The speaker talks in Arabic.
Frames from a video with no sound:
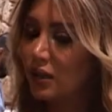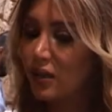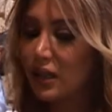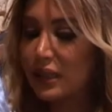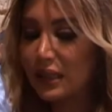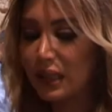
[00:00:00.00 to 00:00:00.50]

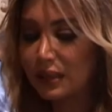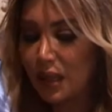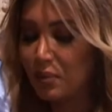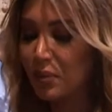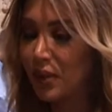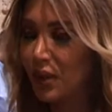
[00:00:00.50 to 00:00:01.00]
لذلك
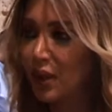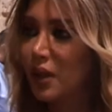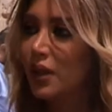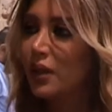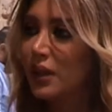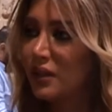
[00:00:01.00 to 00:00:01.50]
كتب
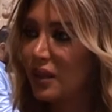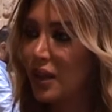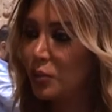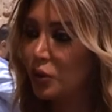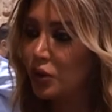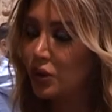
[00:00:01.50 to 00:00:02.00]

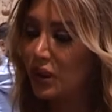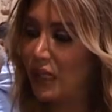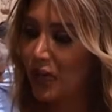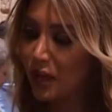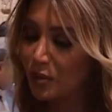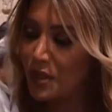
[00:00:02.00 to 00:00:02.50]
كتابه
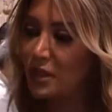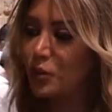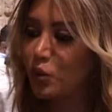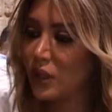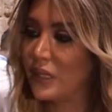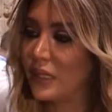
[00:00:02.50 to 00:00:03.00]
الحرب
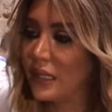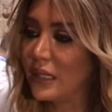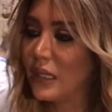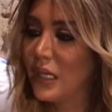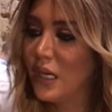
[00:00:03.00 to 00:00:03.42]
السورية